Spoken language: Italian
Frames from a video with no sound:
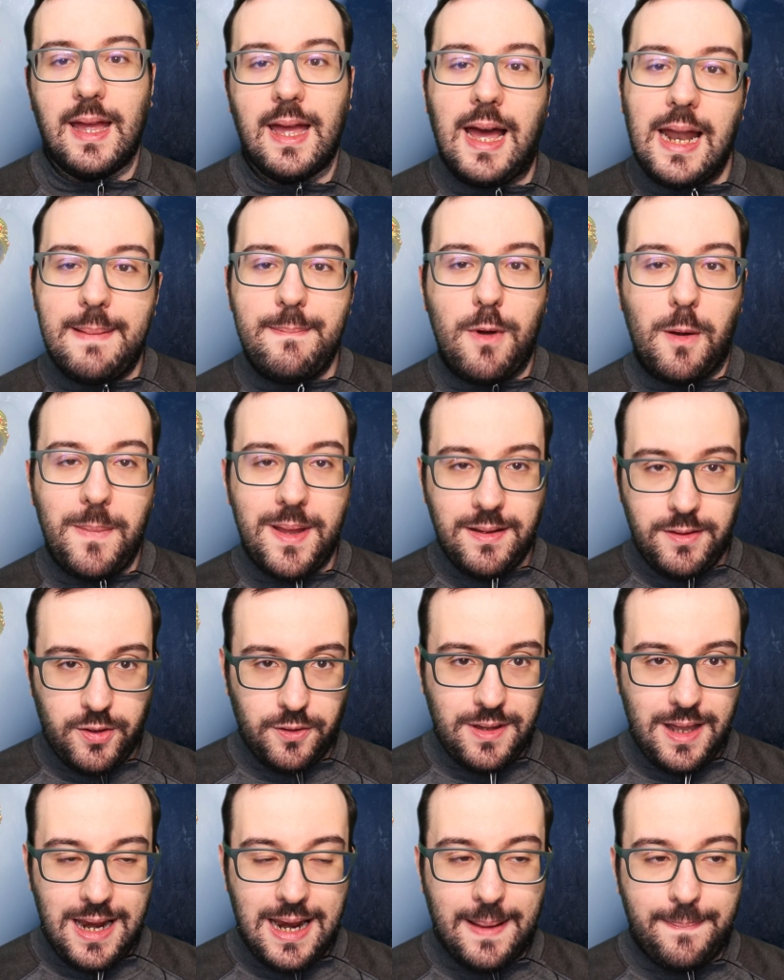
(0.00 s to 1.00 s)
Al
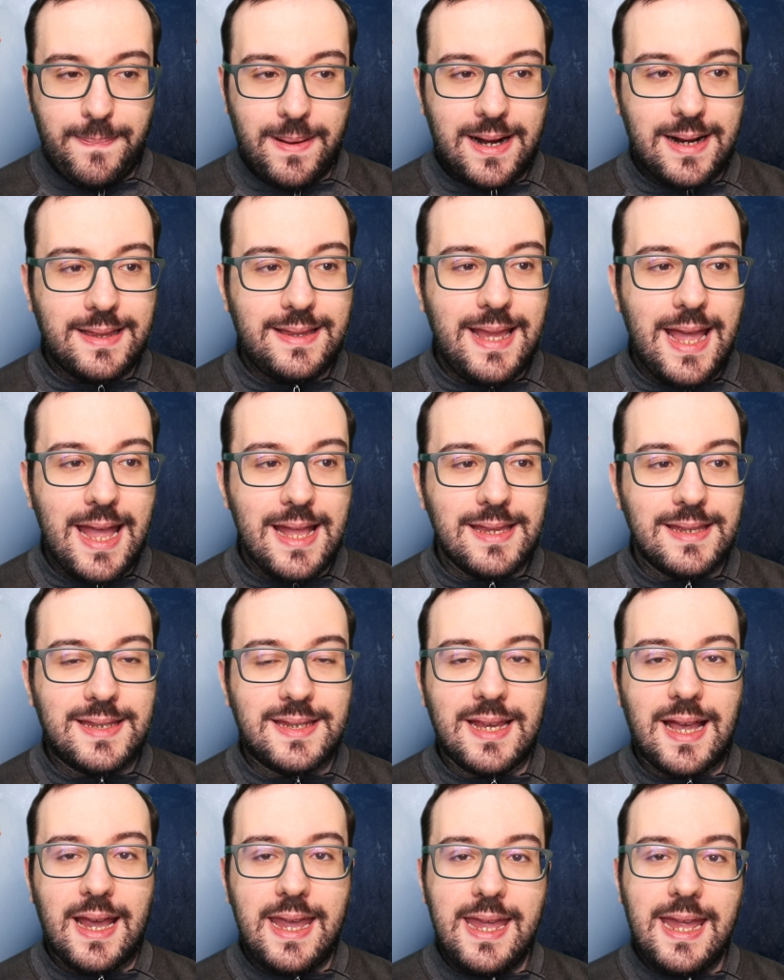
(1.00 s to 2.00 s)
momento della
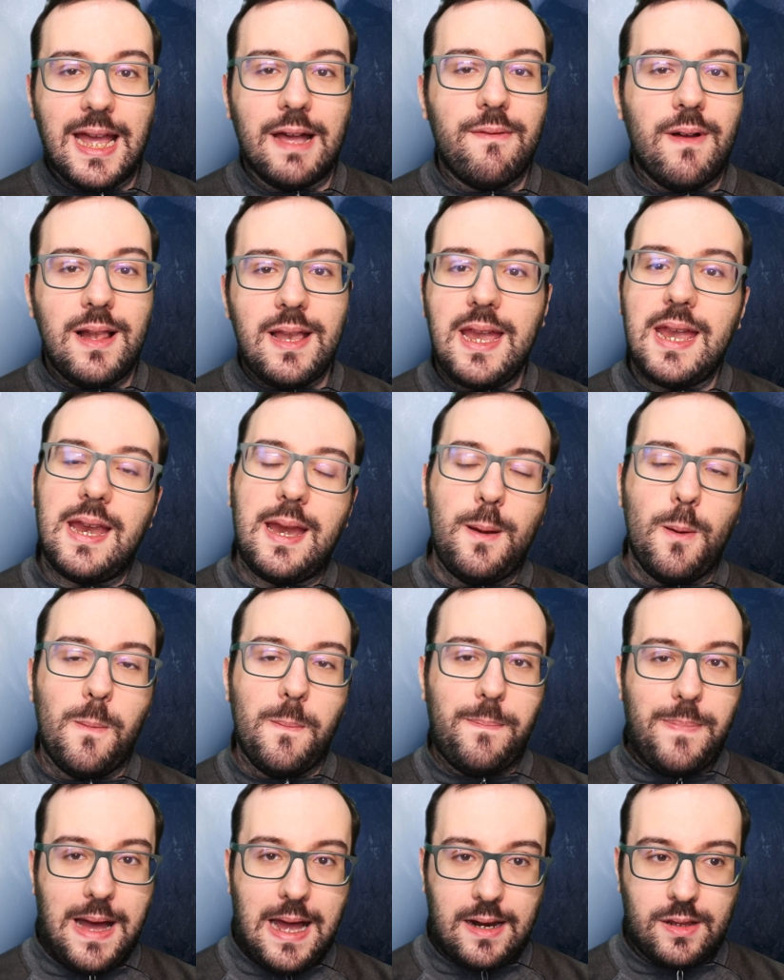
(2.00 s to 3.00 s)
partenza i cavalieri
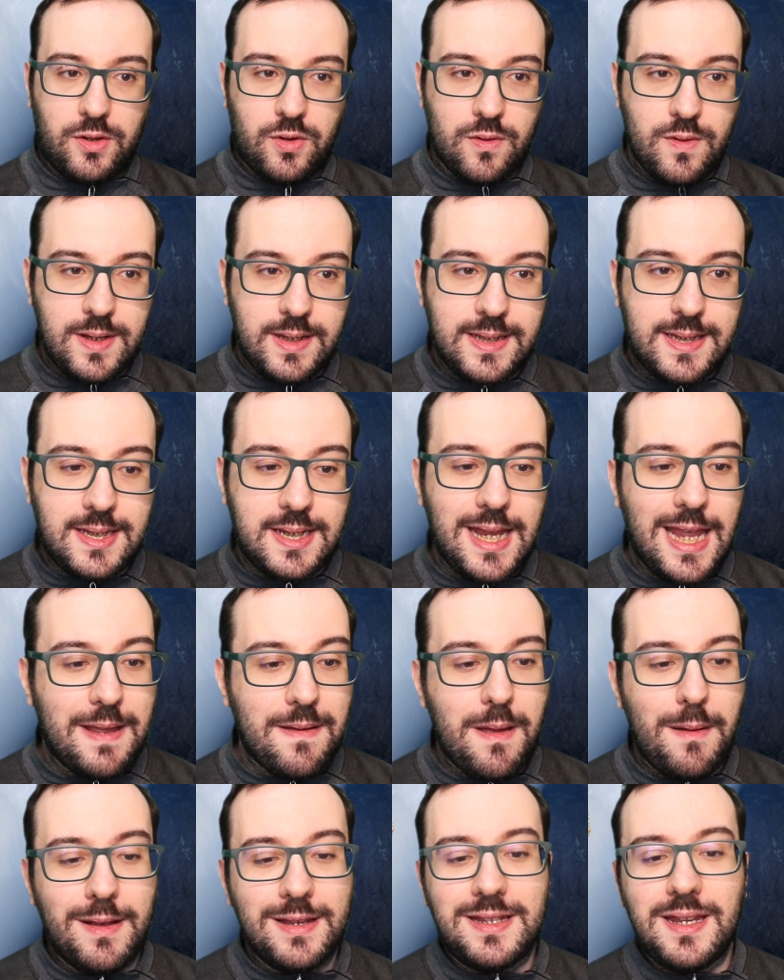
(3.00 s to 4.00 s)
non partono
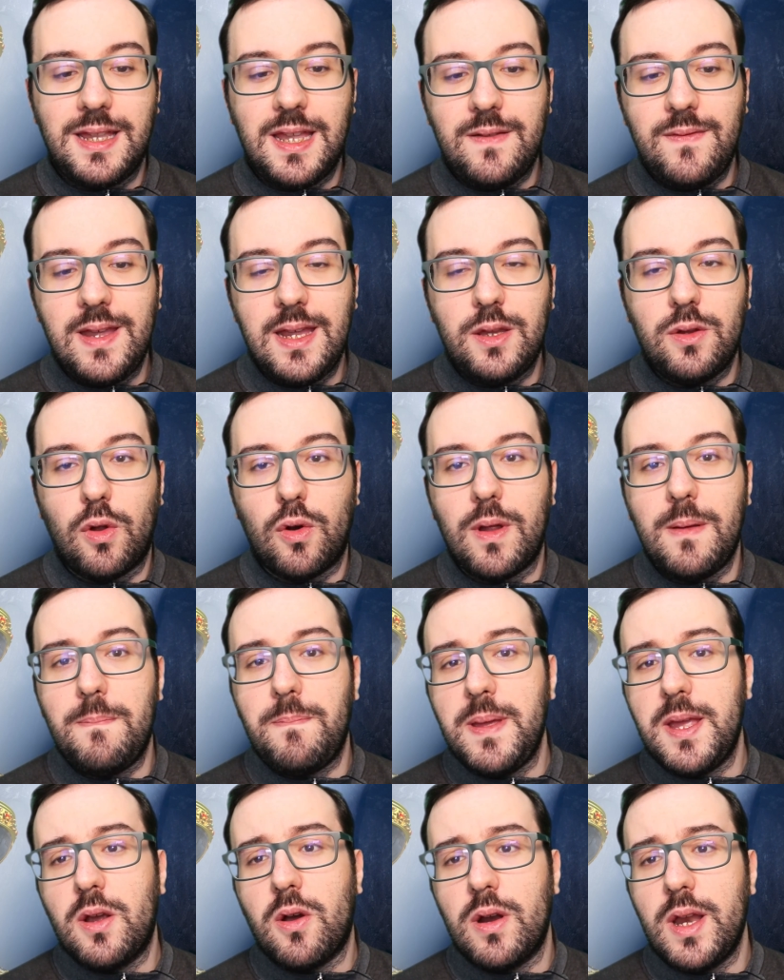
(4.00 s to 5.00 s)
insieme, ma si dividono in
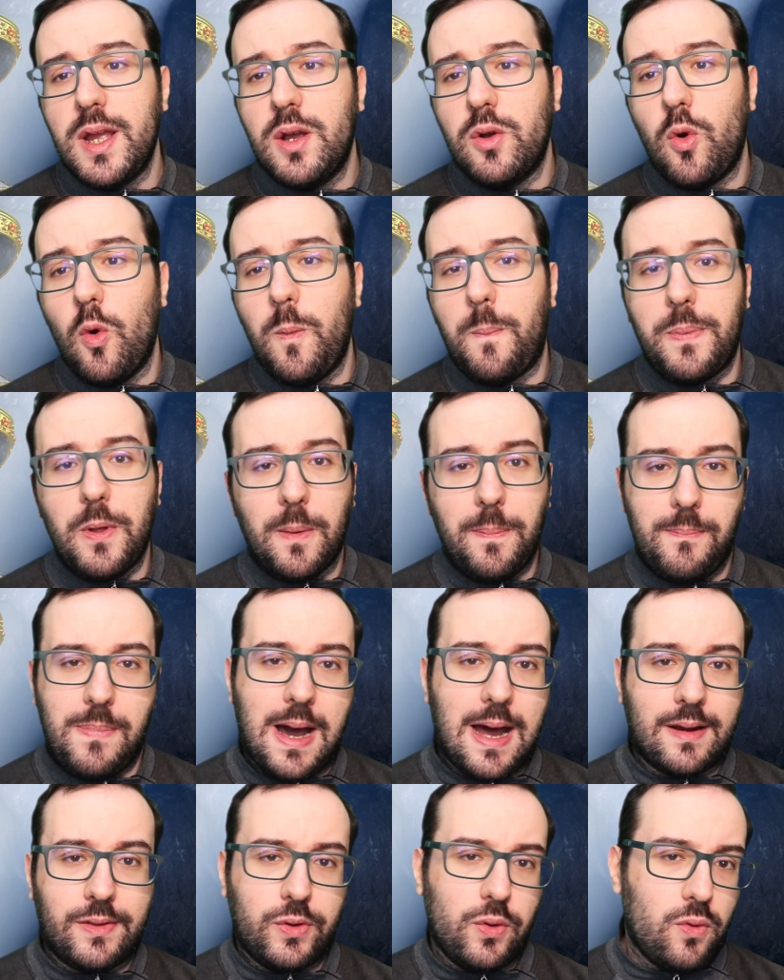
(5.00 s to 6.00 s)
piccoli gruppi o
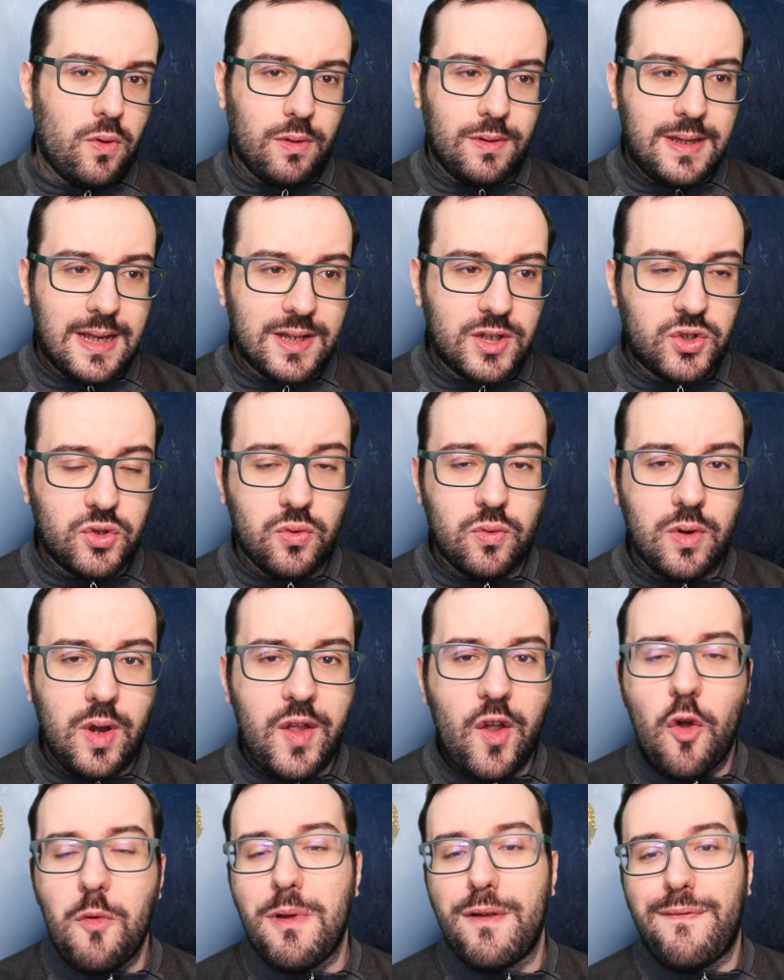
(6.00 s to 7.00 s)
partono da
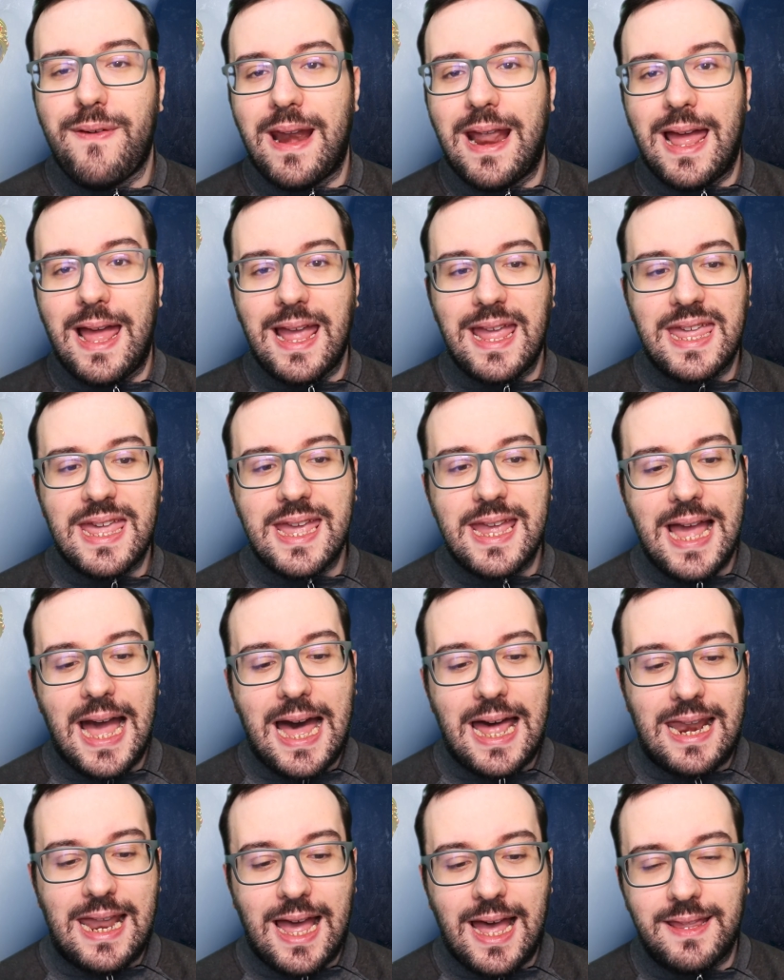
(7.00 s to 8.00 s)
soli, come farà anche
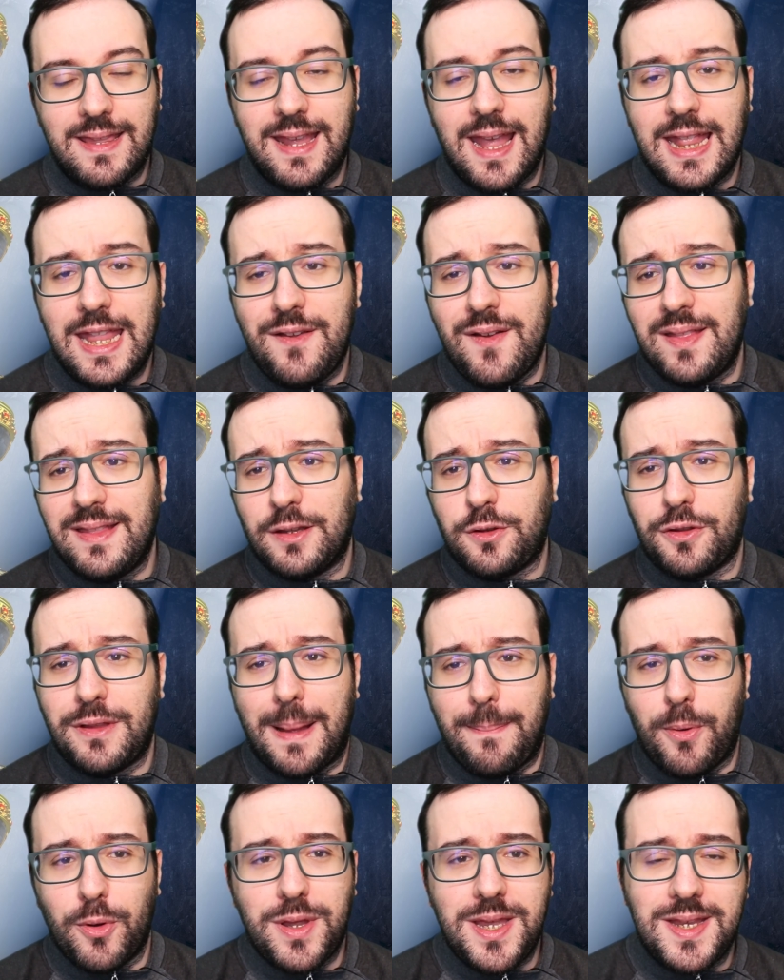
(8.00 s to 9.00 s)
Galad, che è diventato
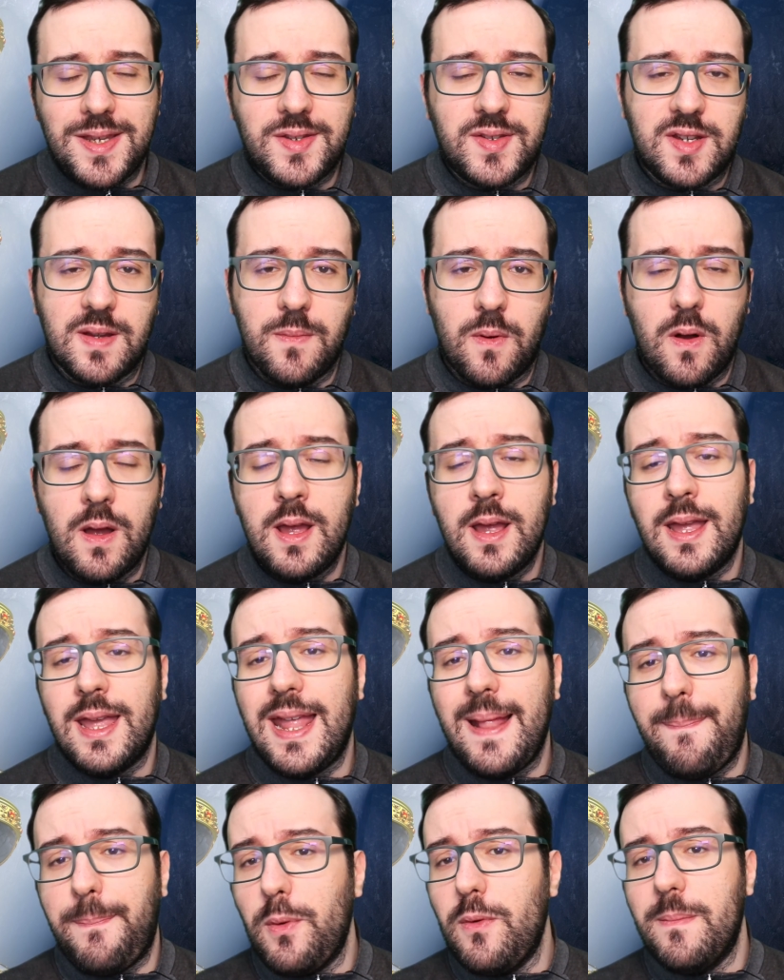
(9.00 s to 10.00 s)
da pochissimo
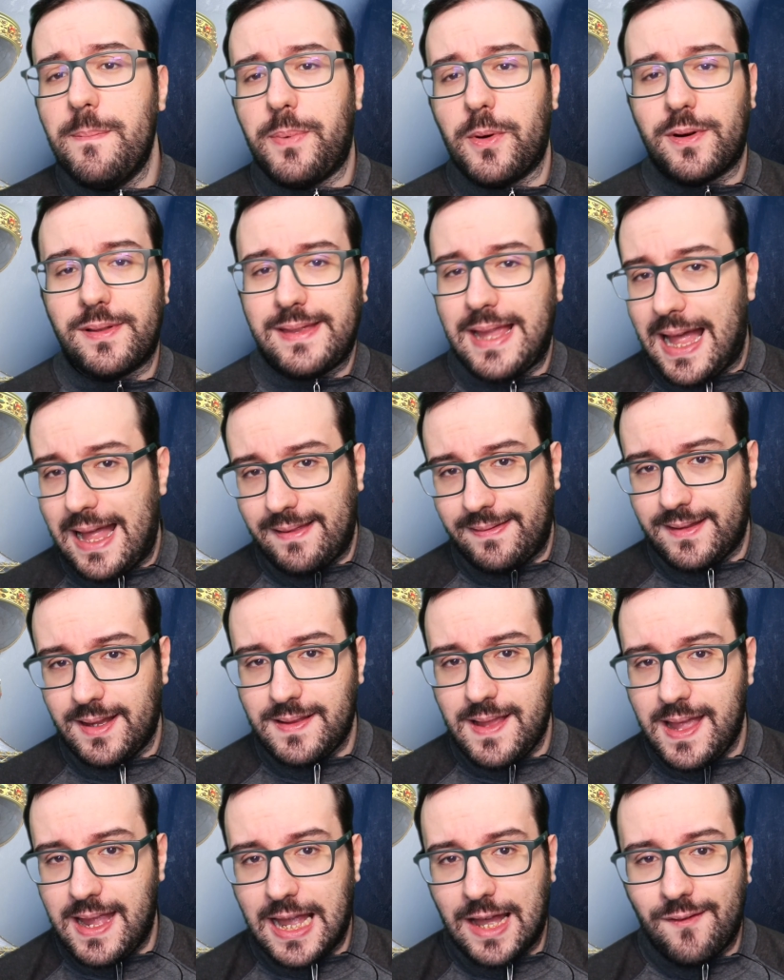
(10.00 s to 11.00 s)
il più importante
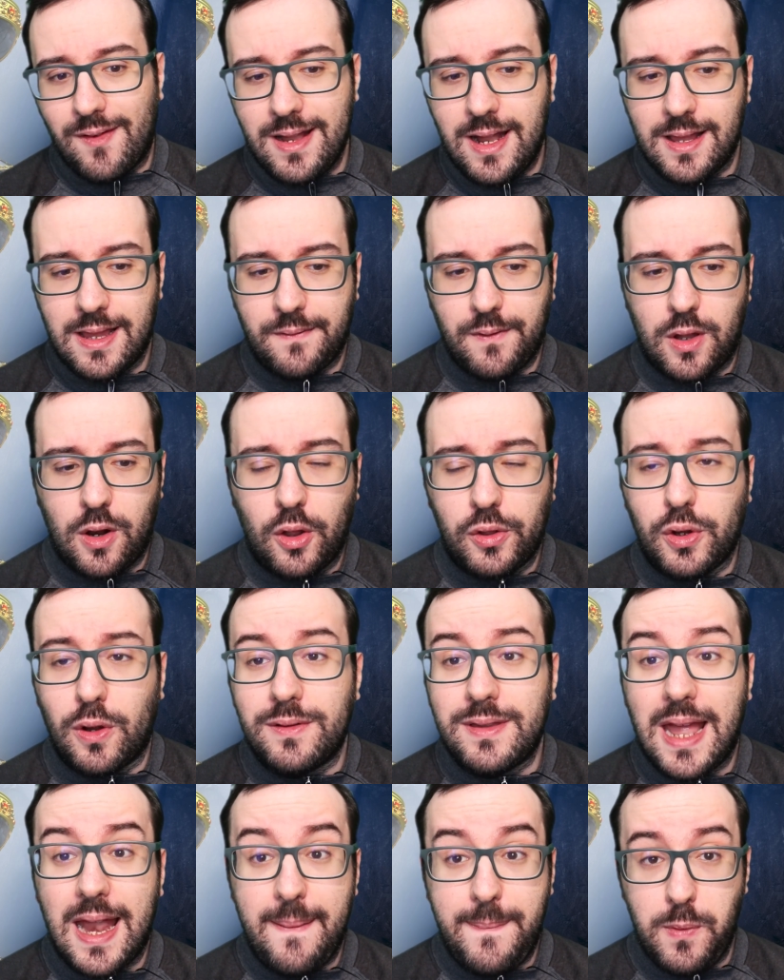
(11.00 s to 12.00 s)
dei cavalieri a tavola
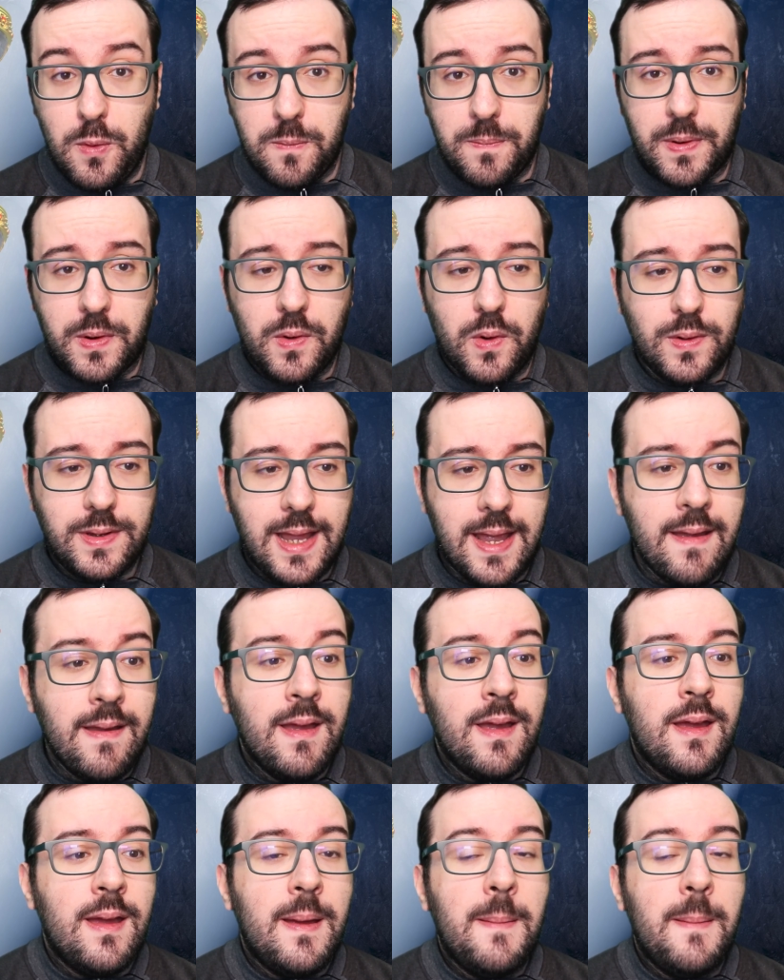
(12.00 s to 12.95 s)
rotonda e il più prode